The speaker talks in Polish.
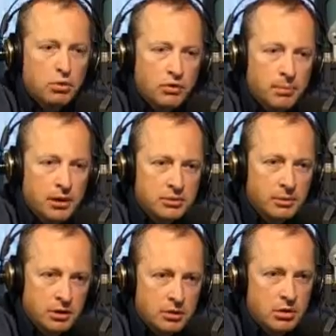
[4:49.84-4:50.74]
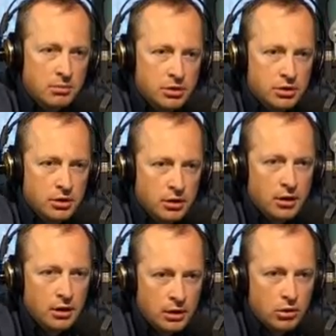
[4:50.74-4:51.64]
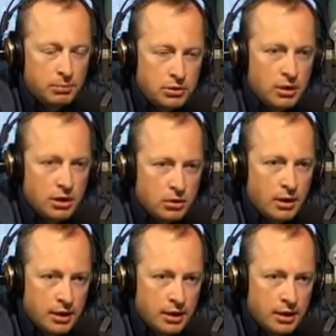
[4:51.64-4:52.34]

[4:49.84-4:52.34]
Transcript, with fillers: Mówi pan, że pani Hibner będzie europosłanką, tak, a